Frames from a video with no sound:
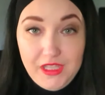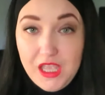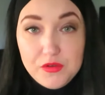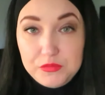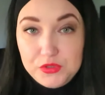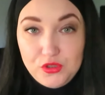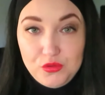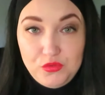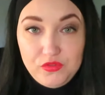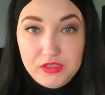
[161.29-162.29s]
ja Wam
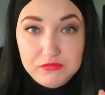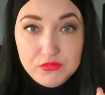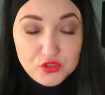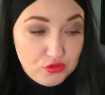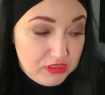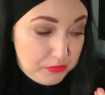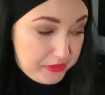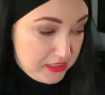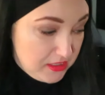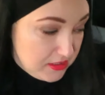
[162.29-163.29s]
tylko mówię, szkoda
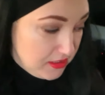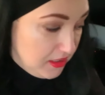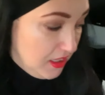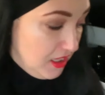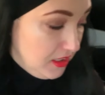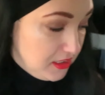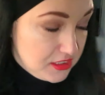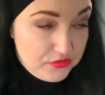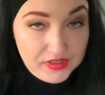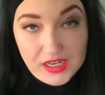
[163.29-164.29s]
pieniędzy.
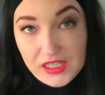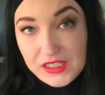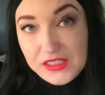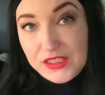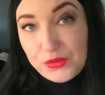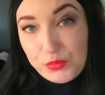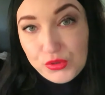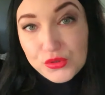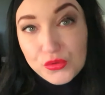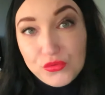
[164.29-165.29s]
Jest wiele innych
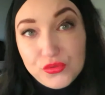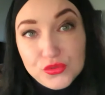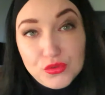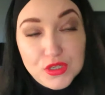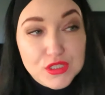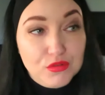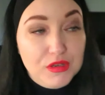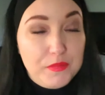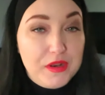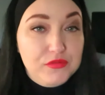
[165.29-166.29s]
płynów, które są
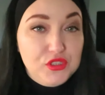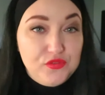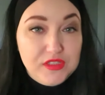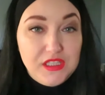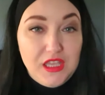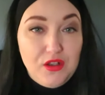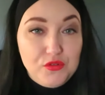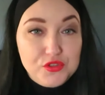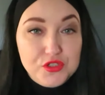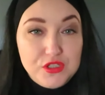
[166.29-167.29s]
naprawdę świetnej
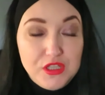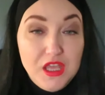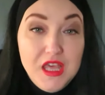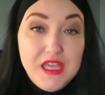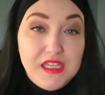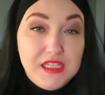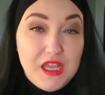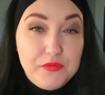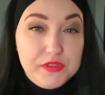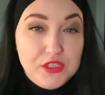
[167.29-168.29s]
jakości i
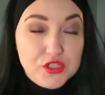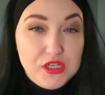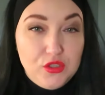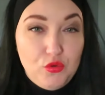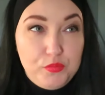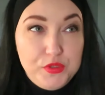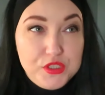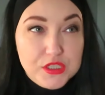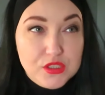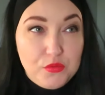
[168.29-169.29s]
nawet jeżeli
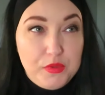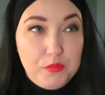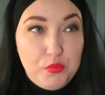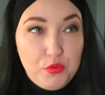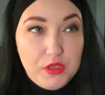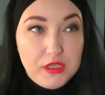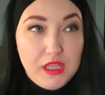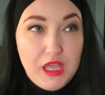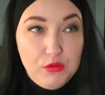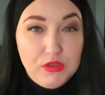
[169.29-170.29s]
kupicie sobie
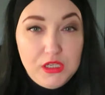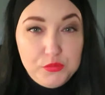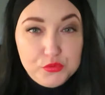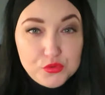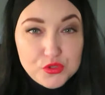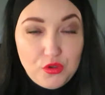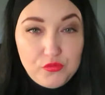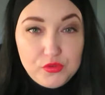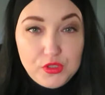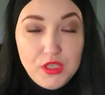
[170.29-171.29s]
płyn
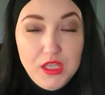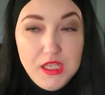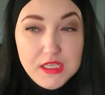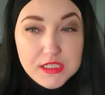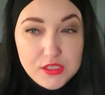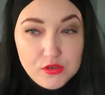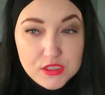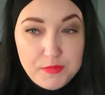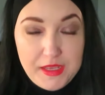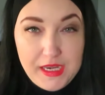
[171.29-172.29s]
eukaliptusowy z
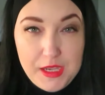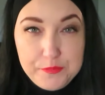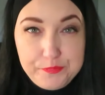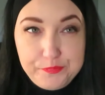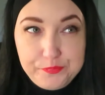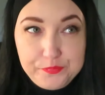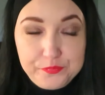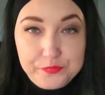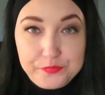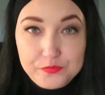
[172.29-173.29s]
Rossmana,
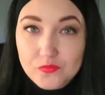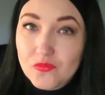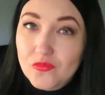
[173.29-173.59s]
hmm,